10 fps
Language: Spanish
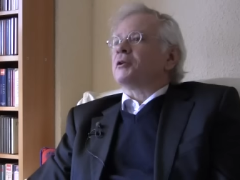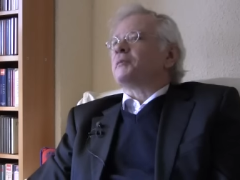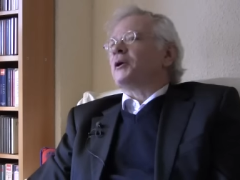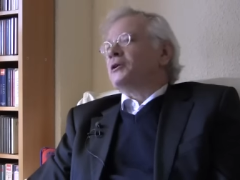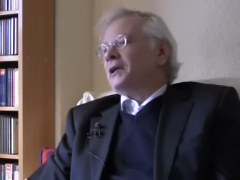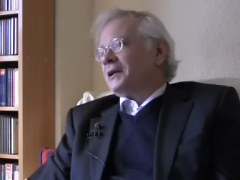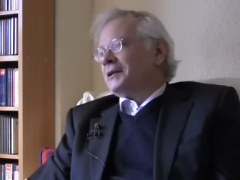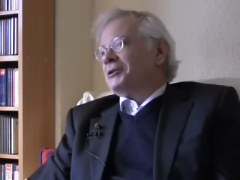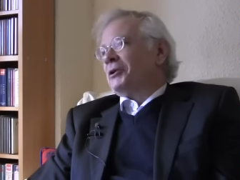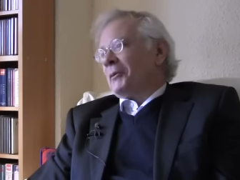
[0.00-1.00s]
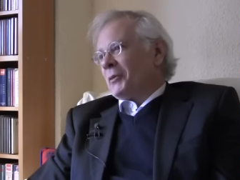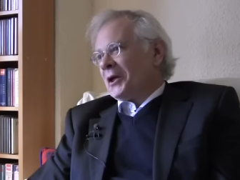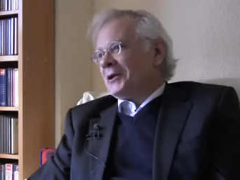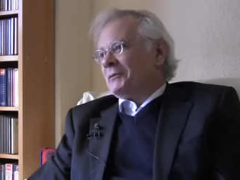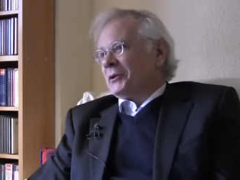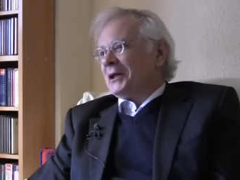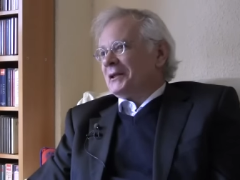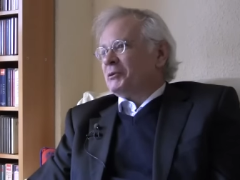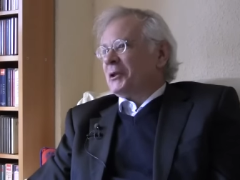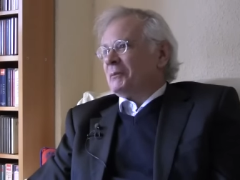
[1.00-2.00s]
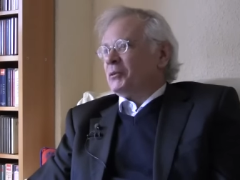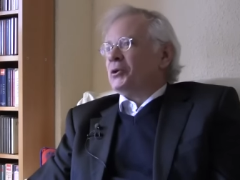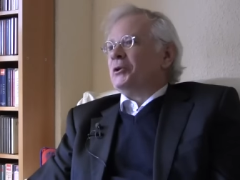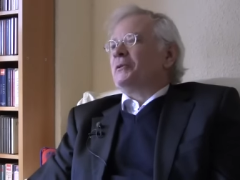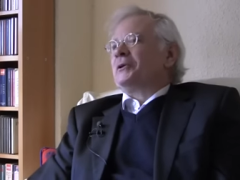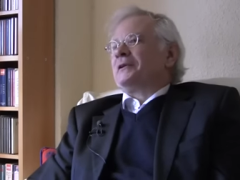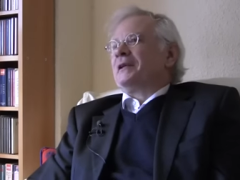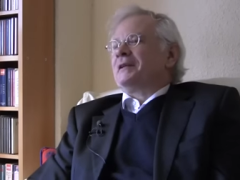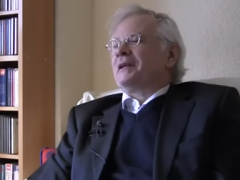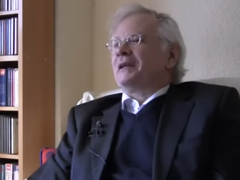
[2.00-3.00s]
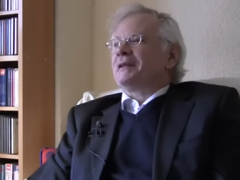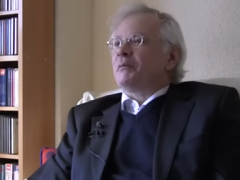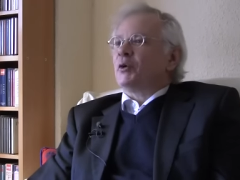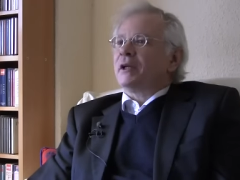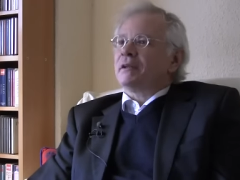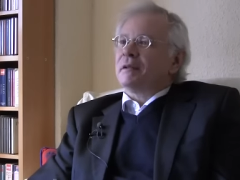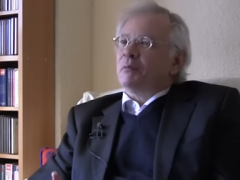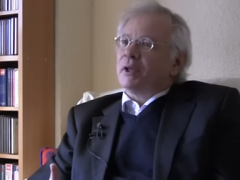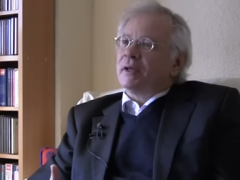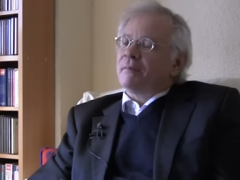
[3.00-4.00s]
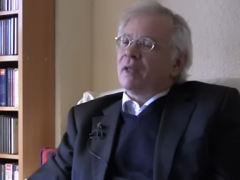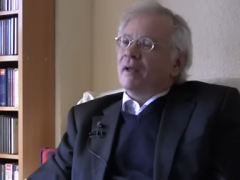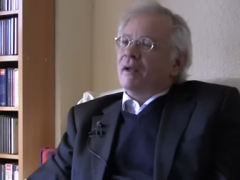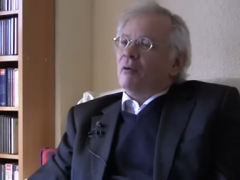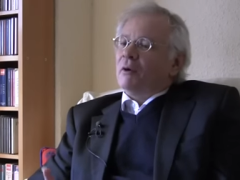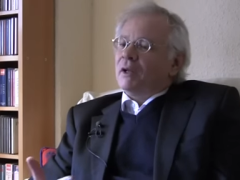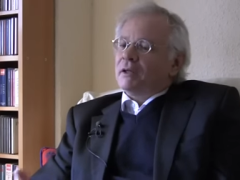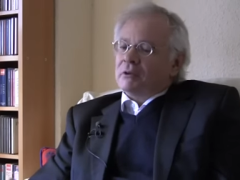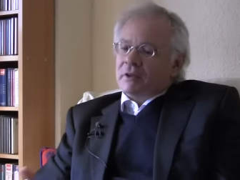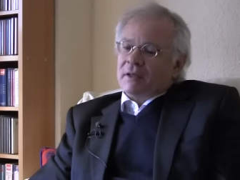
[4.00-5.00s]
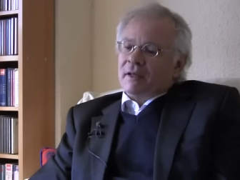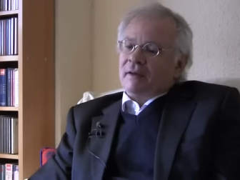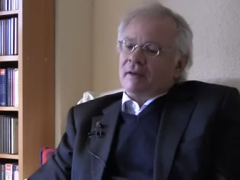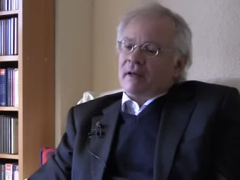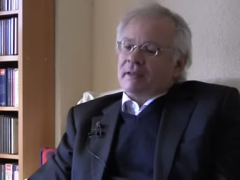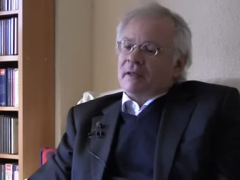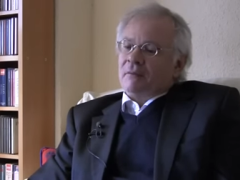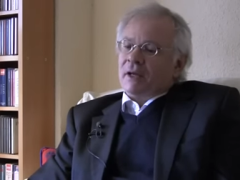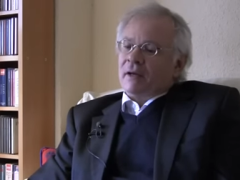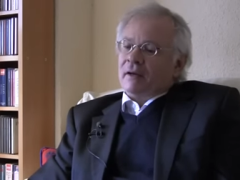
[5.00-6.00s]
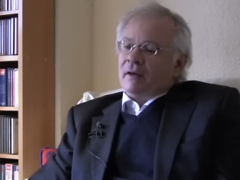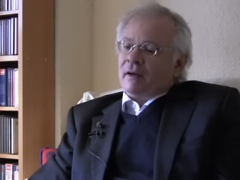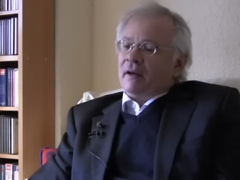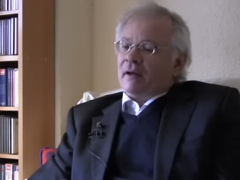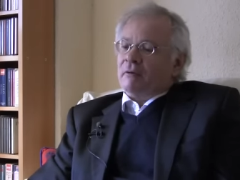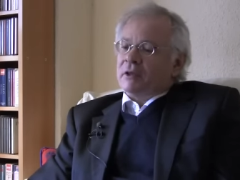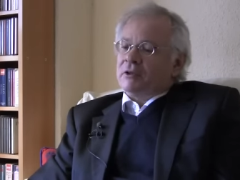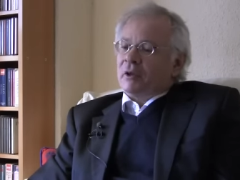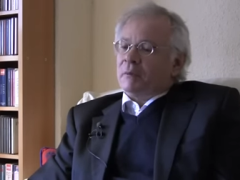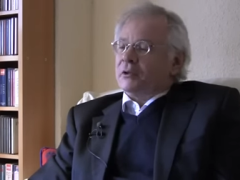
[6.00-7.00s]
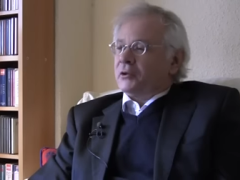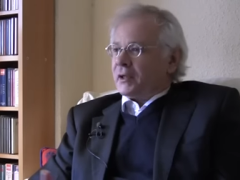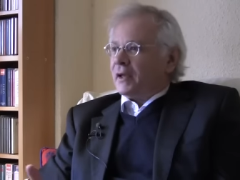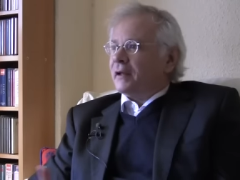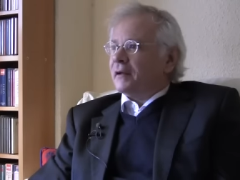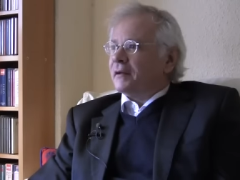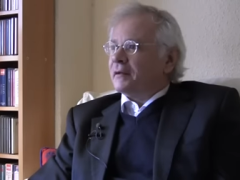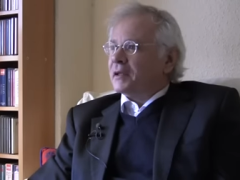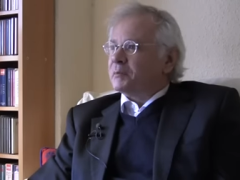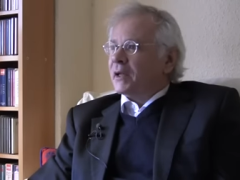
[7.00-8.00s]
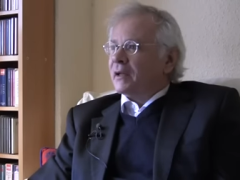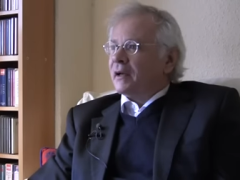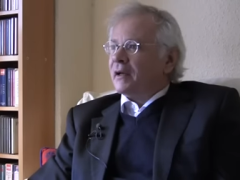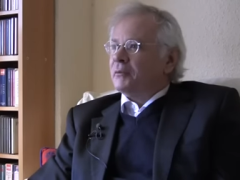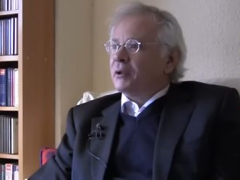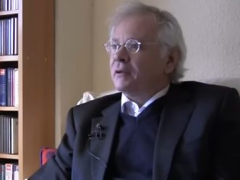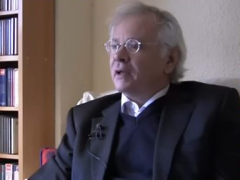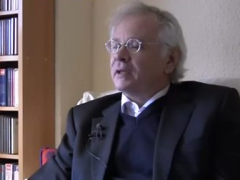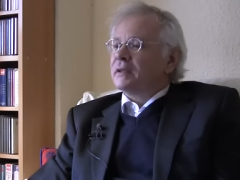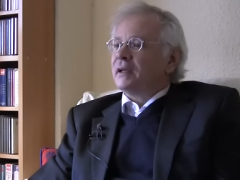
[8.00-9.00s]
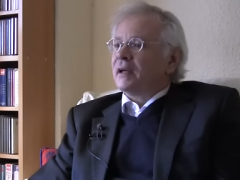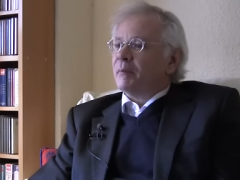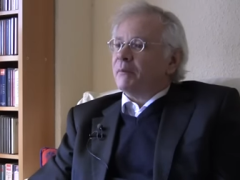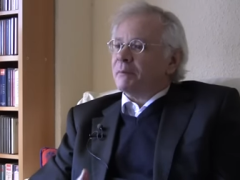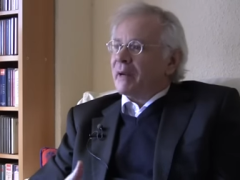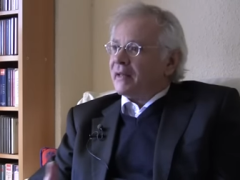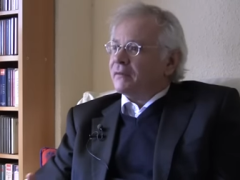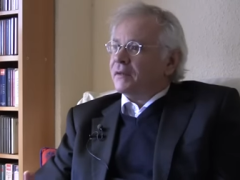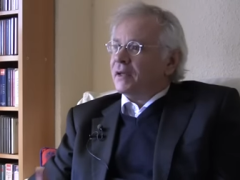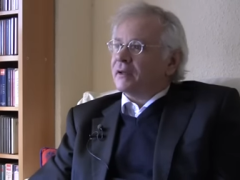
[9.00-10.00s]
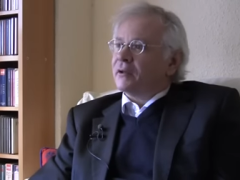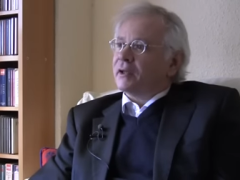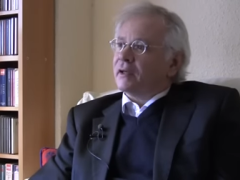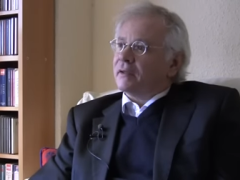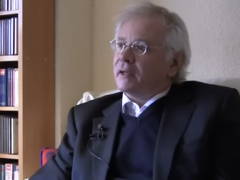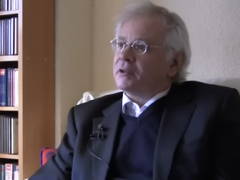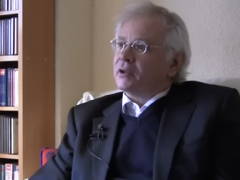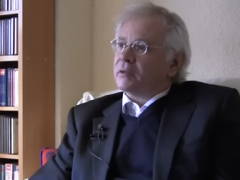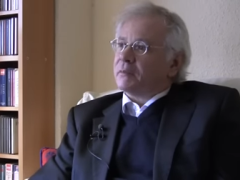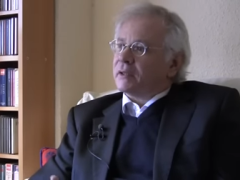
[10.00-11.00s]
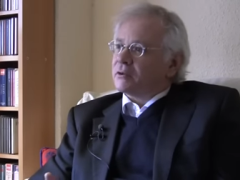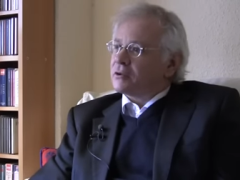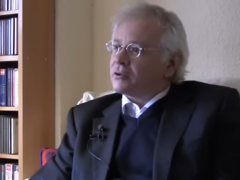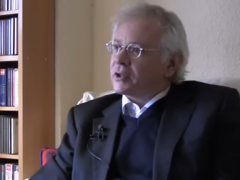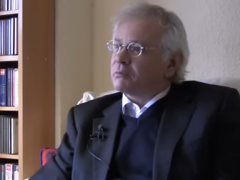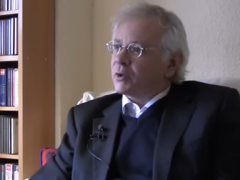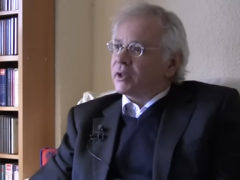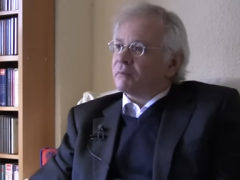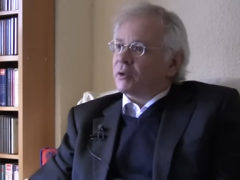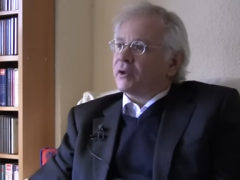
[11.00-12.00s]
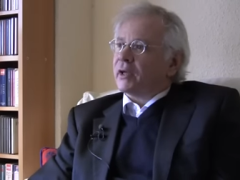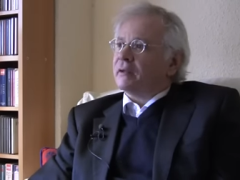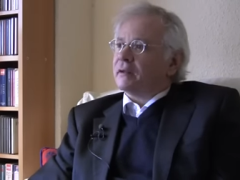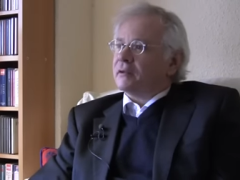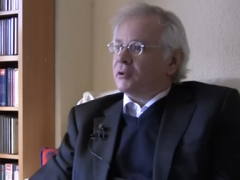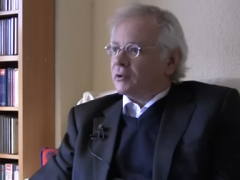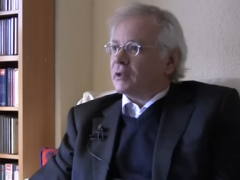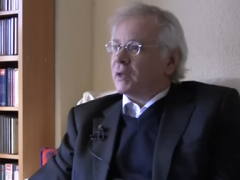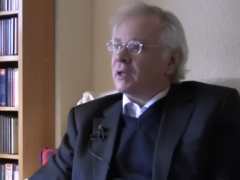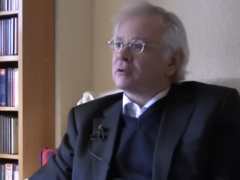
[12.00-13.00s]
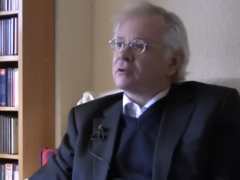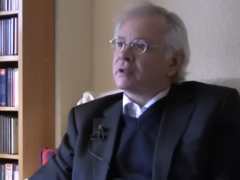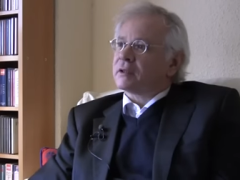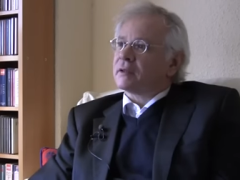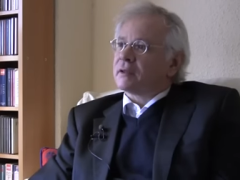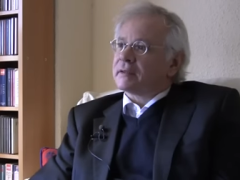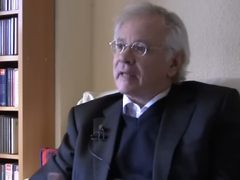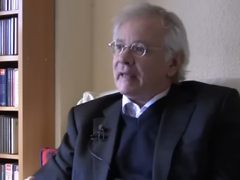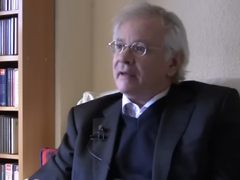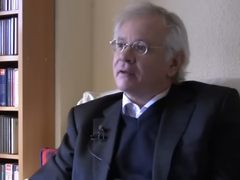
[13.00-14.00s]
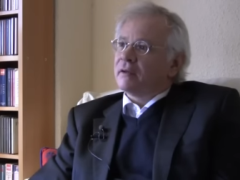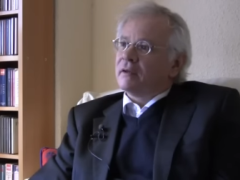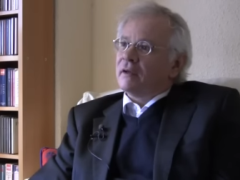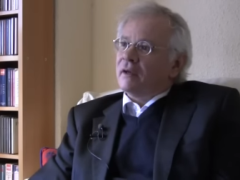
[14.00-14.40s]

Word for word: Los españoles han resistido a morir como tales durante mucho tiempo, es decir, es que se puede, se puede una de las cosas que, de las que habla en, una historia patriótica de, España en el libro es en la permanencia de la historia de España, eso es lo que es muy emocionante, entre otras varias cosas está ahí, ¿no?